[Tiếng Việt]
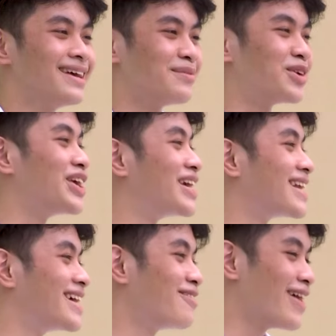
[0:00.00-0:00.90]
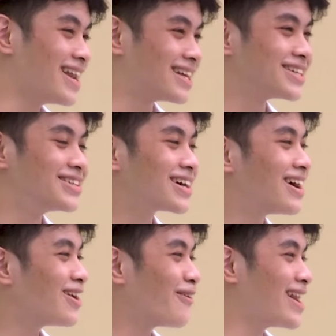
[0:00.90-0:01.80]
mọi chuyện thì có vẻ là chưa
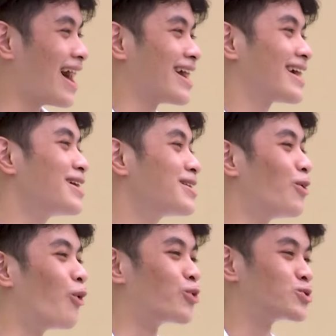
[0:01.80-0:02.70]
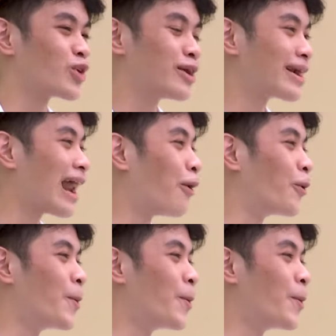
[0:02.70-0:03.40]
có quay lại cái guồng xoay ban đầu